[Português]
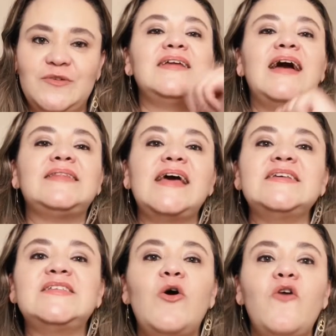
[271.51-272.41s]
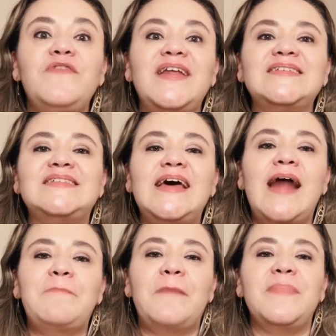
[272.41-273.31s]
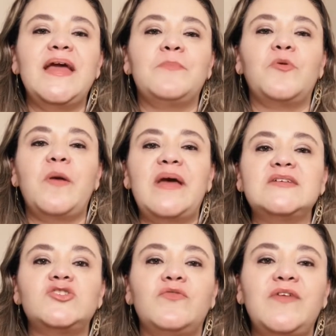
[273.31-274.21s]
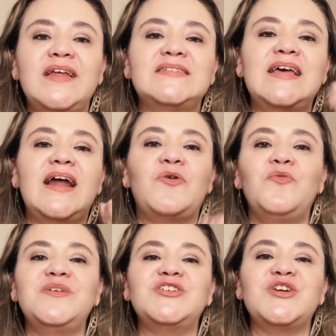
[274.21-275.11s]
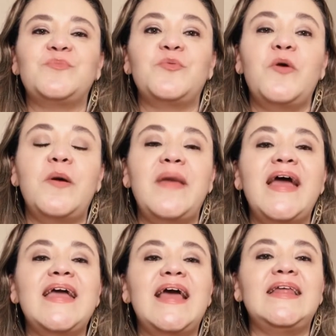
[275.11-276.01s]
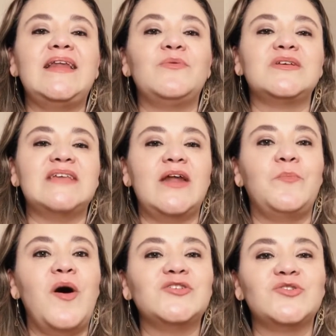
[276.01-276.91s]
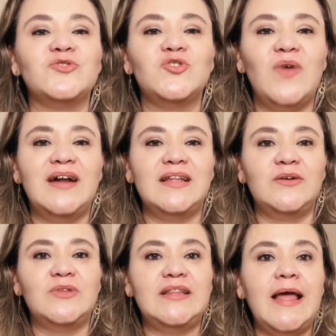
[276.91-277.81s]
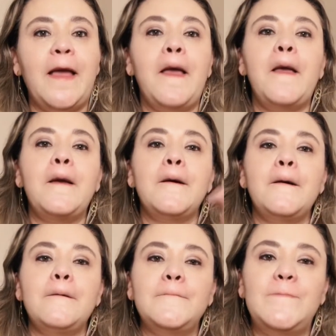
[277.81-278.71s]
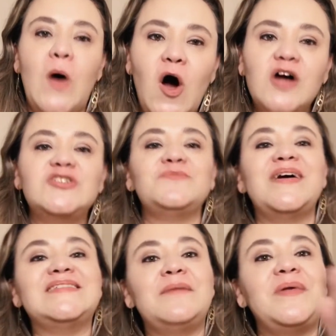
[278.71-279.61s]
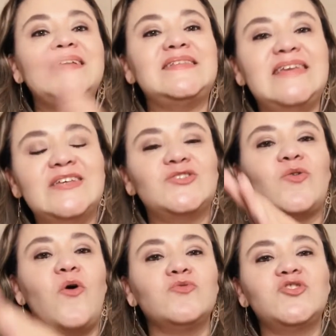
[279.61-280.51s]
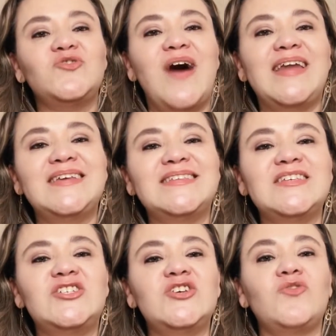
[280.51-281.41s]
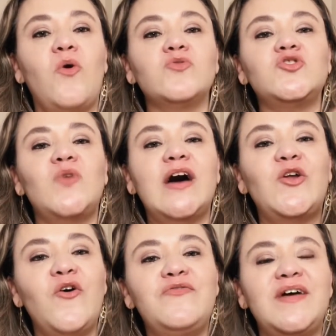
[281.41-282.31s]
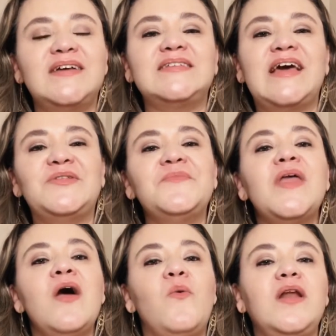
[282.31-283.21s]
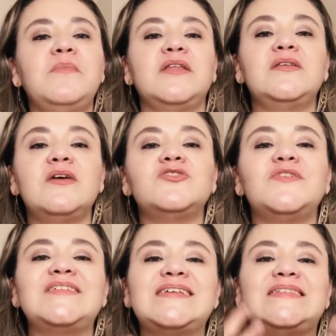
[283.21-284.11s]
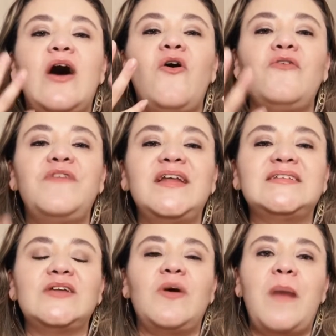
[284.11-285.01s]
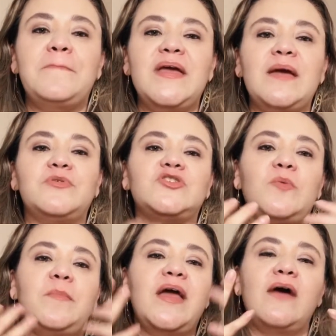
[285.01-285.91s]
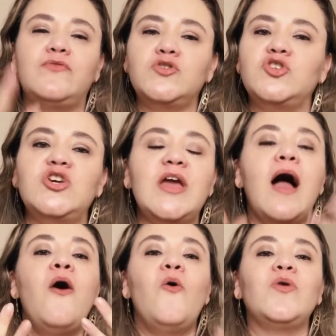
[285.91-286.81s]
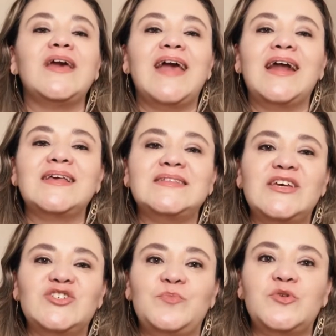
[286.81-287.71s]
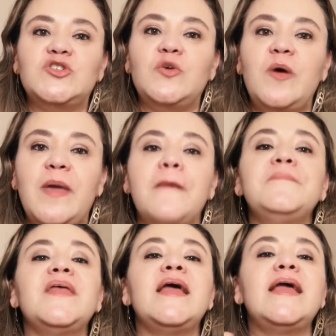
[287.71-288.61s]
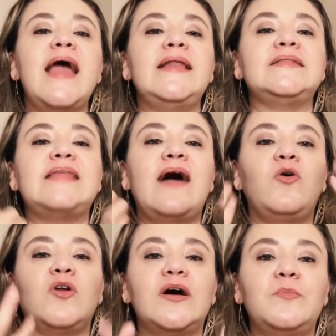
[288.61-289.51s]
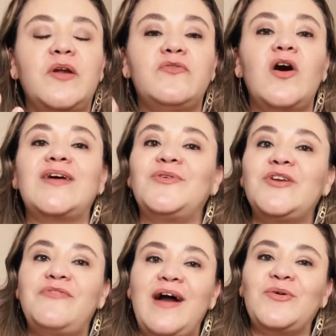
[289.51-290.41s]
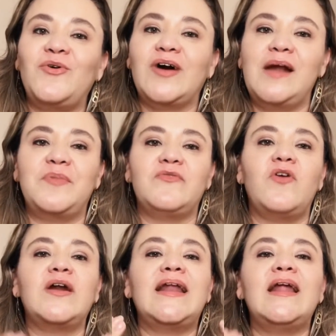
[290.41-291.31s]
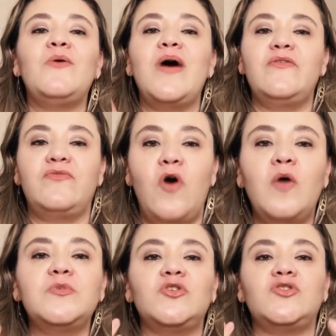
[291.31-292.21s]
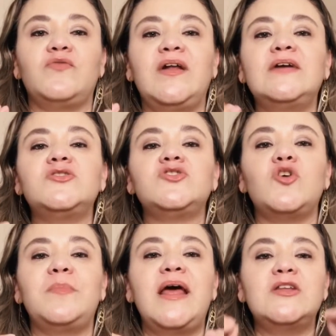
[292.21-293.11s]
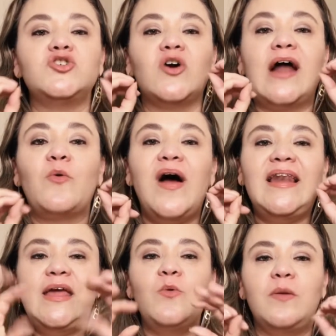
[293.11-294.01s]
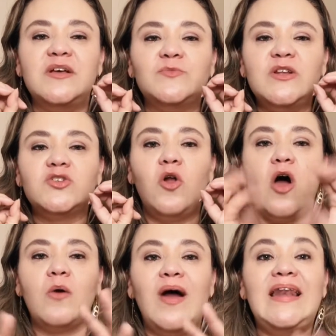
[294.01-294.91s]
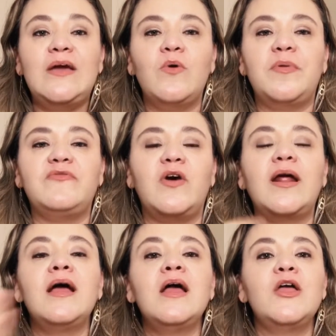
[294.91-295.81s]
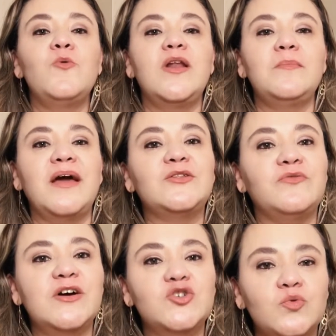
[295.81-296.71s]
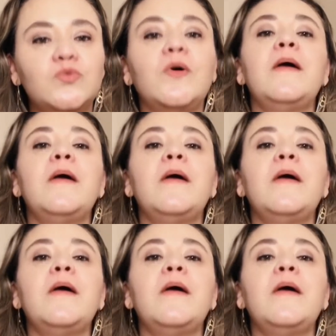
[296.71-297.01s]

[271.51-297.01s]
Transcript: Renata, e se eu oferecer a papinha para o bebê, se eu oferecer a comidinha para o meu bebê e ele não quiser, eu posso continuar dando TT? pode, mas é preciso continuar insistindo, continuar oferecendo o alimento. Então, se você está oferecendo a papinha para o seu bebê, a frutinha, o que quer que seja para o seu bebê, e ele está colocando para fora, quando eu falo colocar para fora, não é vômito, eu estou falando sobre ele jogar com a língua mesmo. Eles colocam a língua para fora e o alimento vai junto.